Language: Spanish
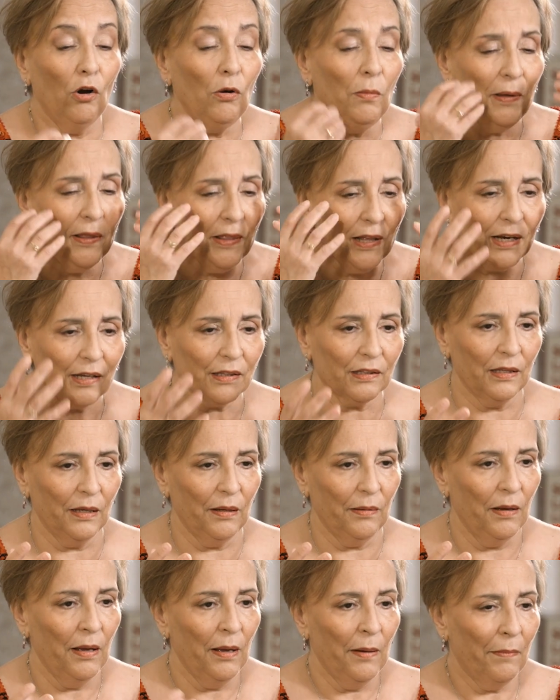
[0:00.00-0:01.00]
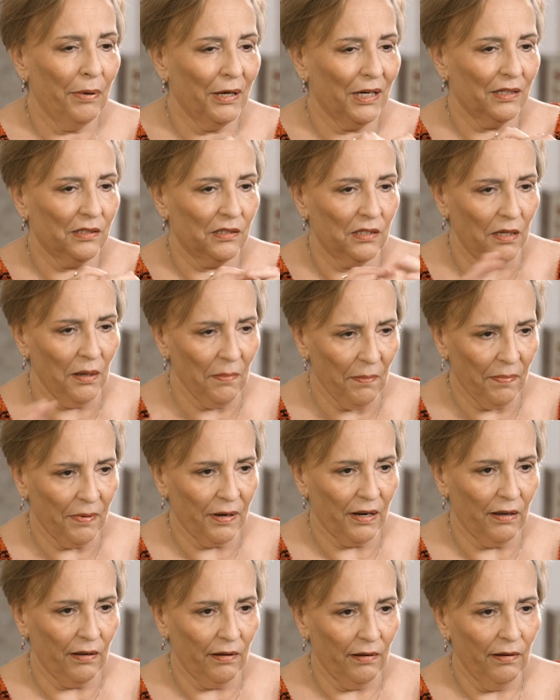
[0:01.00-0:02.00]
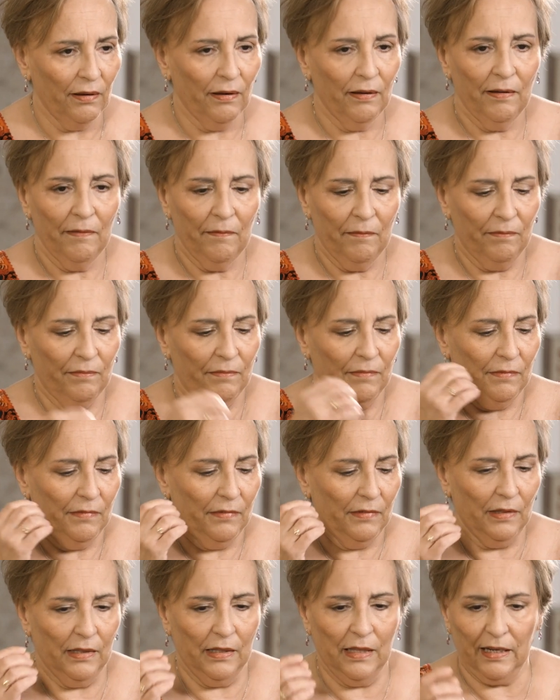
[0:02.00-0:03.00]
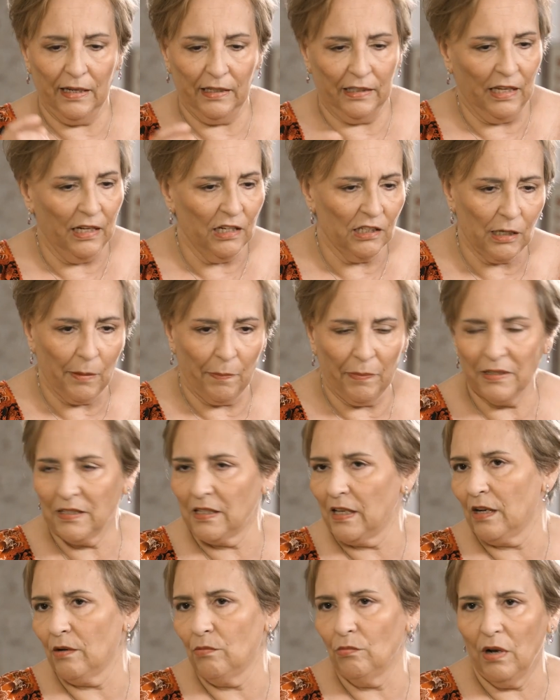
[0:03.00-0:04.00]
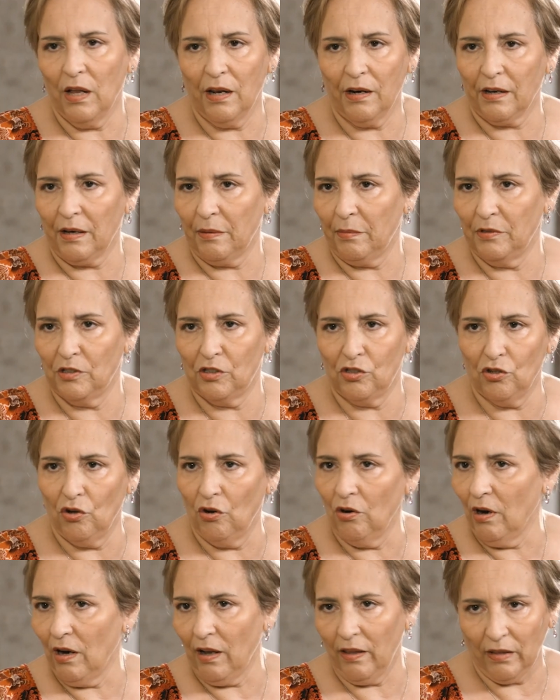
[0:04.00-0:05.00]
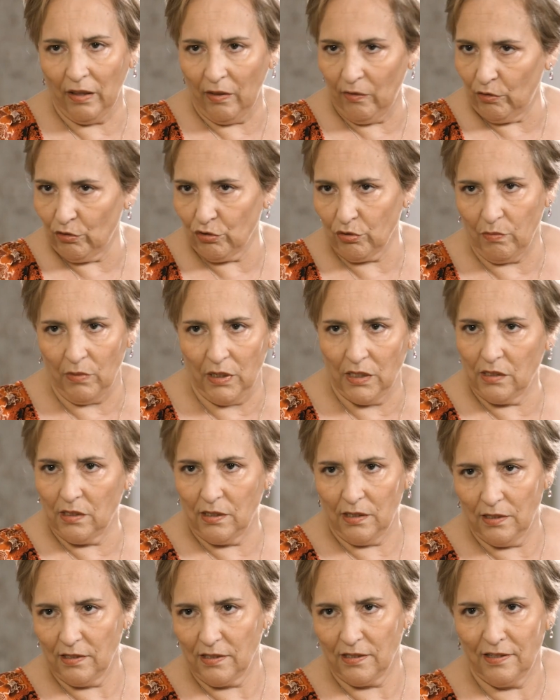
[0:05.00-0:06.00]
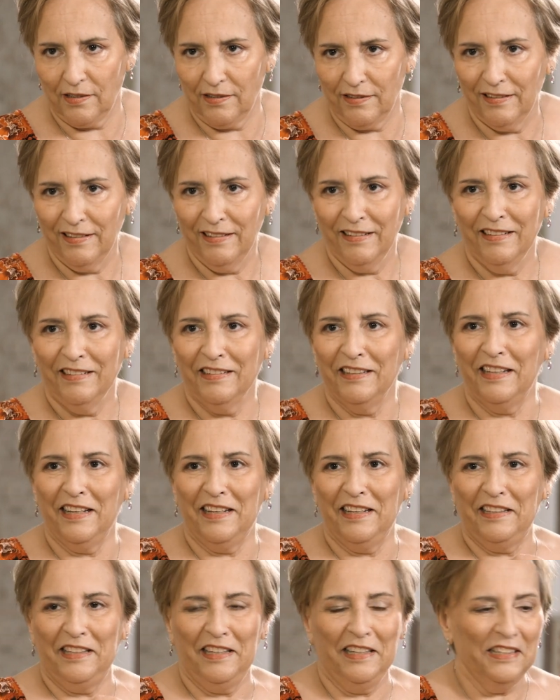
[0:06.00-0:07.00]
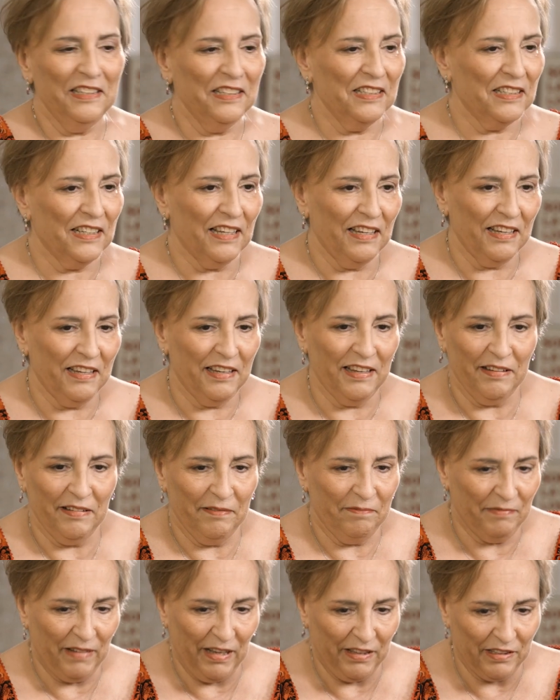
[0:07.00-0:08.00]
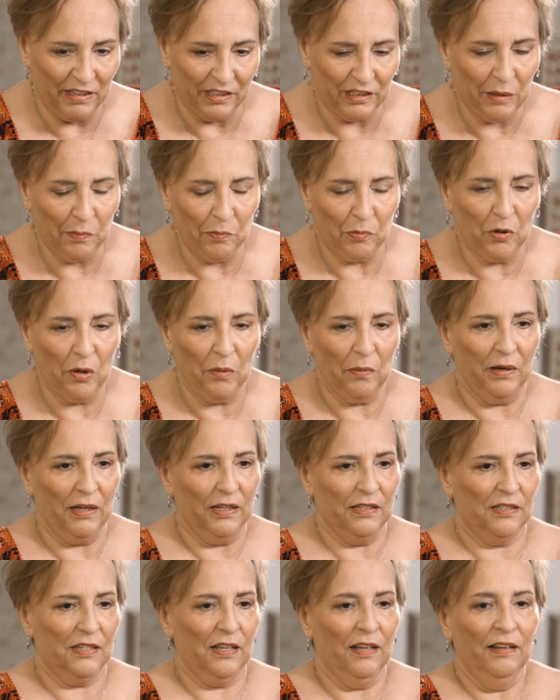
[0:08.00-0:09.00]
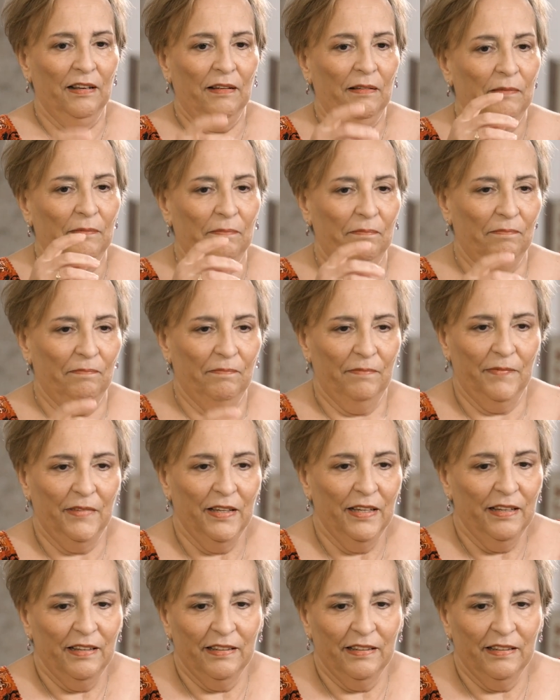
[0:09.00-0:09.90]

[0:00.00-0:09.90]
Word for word: Olvidarte para siempre de que tienes que pasar una revisión cada dos meses, de que tienes que hacerte pruebas, mm,